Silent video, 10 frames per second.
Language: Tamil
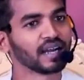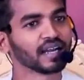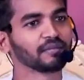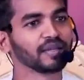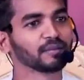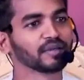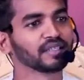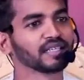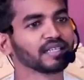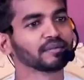மனம்
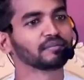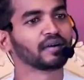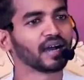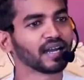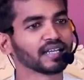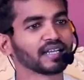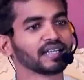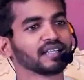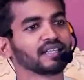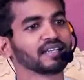என்பது
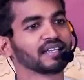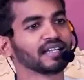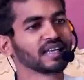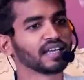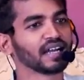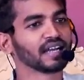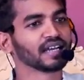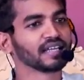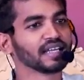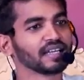மானங்கெட்டது இதுக்கு
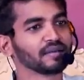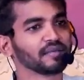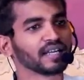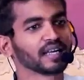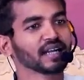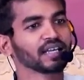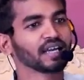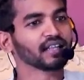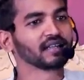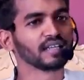நிலையான எண்ணமே
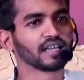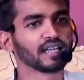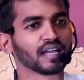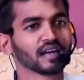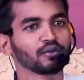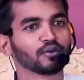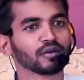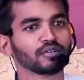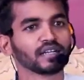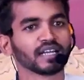கிடையாது நிலையான
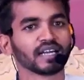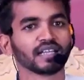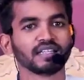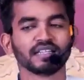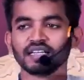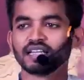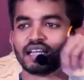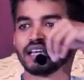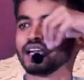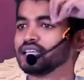குணமும் கிடையாது இதுக்கு
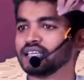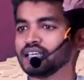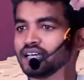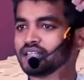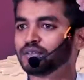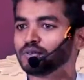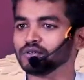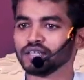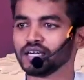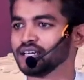நிலையாக
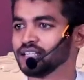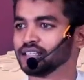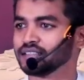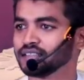ஏதுவும் கிடையாது